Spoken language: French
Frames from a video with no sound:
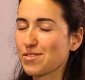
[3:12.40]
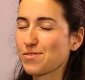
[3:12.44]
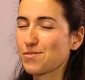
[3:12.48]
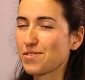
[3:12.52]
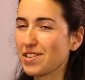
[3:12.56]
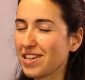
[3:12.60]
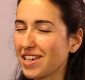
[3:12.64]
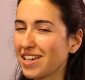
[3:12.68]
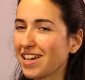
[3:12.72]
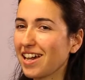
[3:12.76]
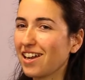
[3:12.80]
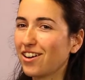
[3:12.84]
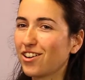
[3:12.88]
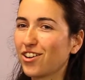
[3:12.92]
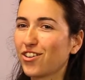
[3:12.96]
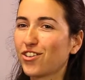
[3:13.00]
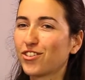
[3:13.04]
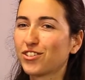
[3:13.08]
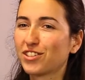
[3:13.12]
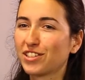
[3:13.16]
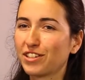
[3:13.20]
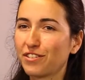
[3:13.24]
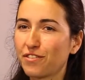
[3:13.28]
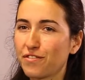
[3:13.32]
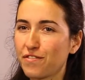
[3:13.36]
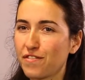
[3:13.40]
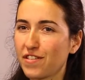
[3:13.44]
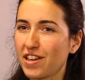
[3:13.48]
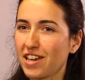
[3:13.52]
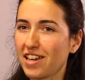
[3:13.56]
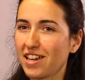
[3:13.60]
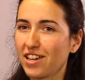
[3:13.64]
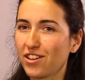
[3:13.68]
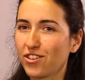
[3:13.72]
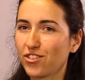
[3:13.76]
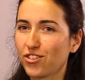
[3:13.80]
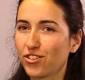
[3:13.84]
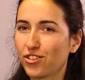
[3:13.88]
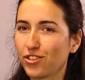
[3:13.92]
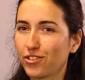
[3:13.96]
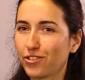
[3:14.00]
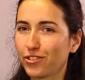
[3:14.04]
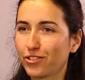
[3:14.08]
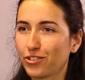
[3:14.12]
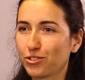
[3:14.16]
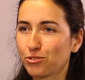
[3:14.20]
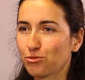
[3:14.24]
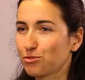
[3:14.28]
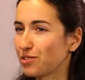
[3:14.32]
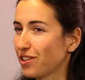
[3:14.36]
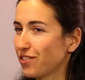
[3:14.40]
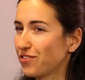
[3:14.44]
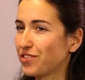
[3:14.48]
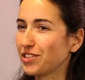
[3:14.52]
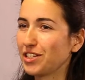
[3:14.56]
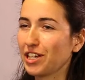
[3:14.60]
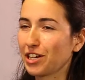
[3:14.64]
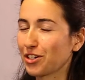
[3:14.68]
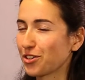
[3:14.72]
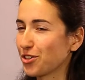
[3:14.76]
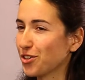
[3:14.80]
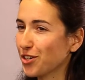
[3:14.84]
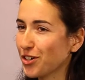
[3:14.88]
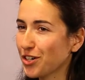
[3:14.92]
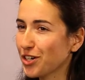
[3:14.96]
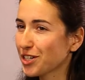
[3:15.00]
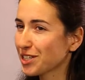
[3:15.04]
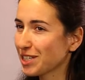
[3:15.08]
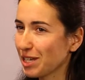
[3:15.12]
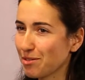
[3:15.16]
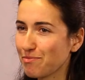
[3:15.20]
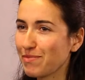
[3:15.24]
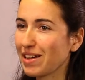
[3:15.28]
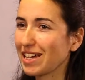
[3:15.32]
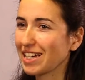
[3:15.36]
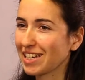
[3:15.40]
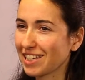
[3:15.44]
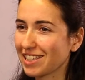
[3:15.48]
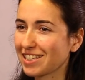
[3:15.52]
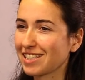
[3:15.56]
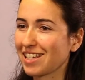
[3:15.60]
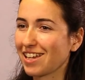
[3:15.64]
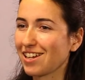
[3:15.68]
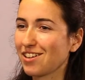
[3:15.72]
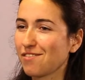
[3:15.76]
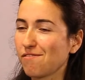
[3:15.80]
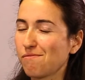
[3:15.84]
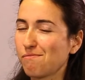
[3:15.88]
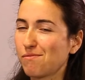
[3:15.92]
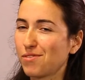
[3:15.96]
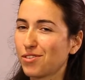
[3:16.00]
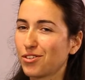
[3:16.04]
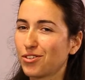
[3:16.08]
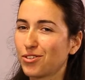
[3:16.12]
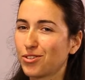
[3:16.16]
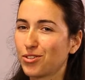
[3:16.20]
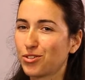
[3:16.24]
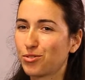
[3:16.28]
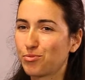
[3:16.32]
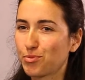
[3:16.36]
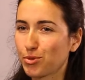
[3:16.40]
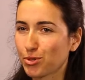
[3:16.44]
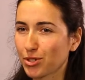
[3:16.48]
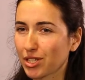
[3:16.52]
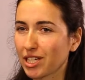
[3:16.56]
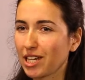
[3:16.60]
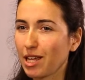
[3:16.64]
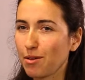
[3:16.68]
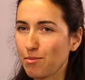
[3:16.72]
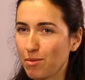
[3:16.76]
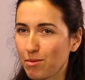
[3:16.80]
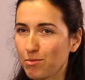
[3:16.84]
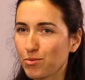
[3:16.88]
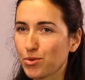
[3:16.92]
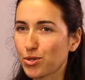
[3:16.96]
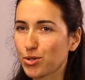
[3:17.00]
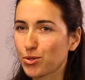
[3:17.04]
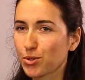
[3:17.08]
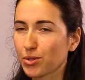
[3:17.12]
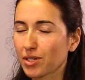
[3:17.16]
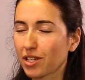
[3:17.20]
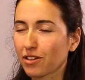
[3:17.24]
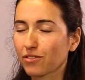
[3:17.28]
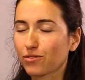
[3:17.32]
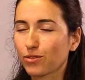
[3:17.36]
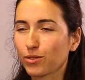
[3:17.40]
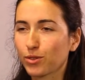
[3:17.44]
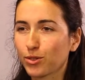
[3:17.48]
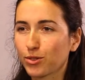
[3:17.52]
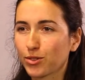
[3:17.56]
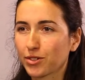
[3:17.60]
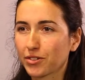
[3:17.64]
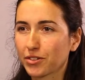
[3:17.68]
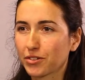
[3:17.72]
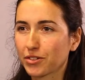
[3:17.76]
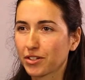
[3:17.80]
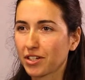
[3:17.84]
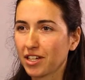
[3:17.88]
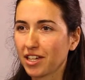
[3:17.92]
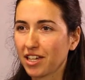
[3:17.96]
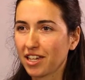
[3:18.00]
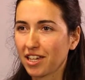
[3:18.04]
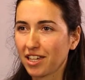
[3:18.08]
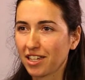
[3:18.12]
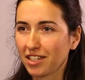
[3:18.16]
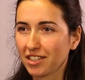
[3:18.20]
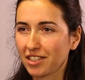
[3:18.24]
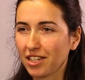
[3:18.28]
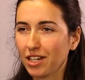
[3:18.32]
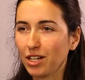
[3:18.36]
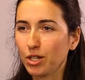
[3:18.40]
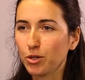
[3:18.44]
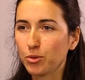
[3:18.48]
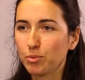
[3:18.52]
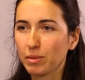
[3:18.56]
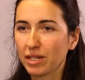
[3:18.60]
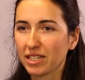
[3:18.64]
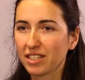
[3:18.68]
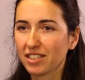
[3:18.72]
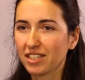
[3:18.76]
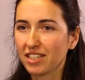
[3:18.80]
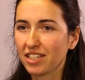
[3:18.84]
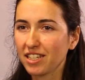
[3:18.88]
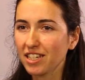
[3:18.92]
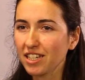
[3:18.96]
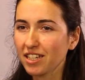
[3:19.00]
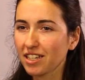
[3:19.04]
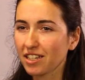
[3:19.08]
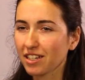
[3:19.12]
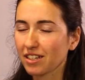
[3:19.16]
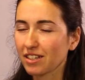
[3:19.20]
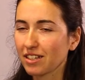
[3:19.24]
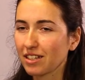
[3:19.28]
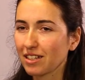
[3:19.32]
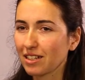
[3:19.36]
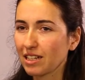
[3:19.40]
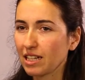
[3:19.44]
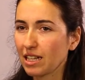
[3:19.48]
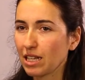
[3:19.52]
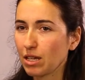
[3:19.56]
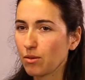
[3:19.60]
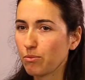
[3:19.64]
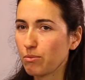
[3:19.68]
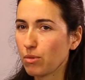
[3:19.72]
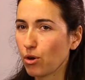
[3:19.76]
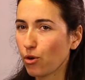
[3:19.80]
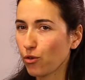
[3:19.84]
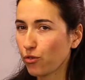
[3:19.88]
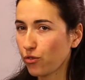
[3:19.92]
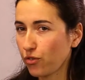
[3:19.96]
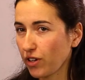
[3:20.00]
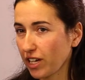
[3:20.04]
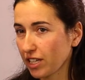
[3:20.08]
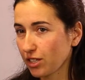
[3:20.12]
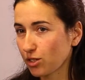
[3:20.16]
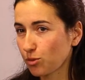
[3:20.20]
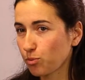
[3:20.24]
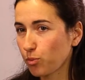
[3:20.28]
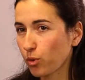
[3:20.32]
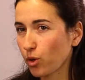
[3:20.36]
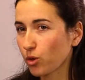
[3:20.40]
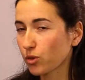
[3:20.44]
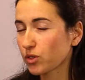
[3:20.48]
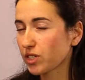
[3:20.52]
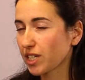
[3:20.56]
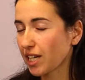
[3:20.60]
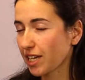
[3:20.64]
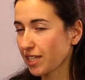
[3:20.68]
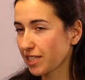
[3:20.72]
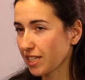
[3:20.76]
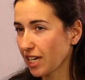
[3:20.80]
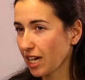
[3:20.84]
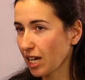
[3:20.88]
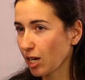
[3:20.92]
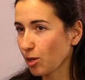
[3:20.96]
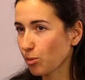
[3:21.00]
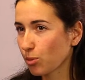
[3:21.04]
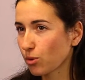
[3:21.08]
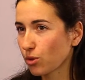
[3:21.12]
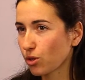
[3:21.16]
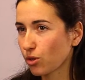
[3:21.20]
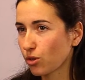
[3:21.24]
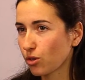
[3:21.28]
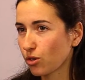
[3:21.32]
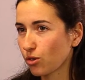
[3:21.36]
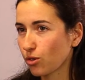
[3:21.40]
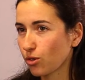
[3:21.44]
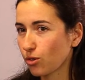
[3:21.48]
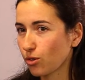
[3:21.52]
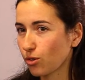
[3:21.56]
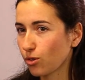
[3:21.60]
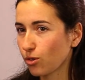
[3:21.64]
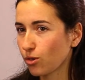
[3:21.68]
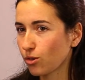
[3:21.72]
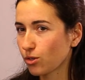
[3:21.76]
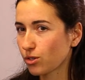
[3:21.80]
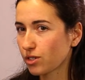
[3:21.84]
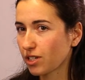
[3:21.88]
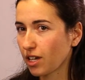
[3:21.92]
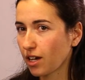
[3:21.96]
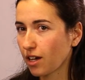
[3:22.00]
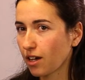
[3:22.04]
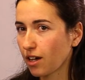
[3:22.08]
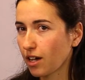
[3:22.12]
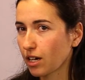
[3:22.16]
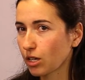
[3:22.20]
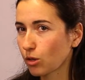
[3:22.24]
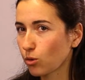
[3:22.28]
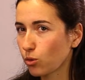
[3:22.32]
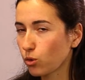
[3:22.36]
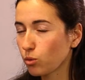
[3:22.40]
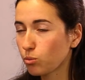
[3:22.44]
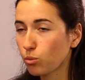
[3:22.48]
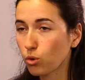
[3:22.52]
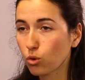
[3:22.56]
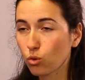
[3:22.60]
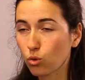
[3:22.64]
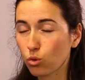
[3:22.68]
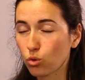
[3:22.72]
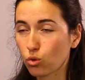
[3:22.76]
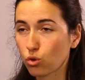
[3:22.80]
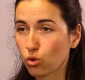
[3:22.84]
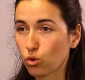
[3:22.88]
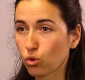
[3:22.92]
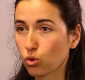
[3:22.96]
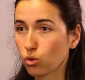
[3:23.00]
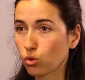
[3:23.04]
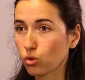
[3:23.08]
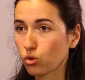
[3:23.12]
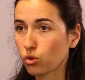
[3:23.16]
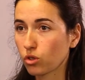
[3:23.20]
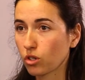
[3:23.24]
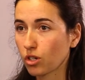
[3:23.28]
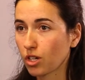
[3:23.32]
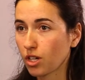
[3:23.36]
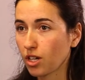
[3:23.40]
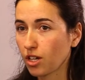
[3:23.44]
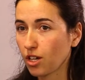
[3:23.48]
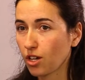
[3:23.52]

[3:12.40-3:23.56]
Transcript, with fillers: Oui, alors en effet, tout à fait d'accord, ça paraît simple. Je pensais la même chose avant d'aller au Mexique. Mais en fait, planter un arbre, ça inclut beaucoup de choses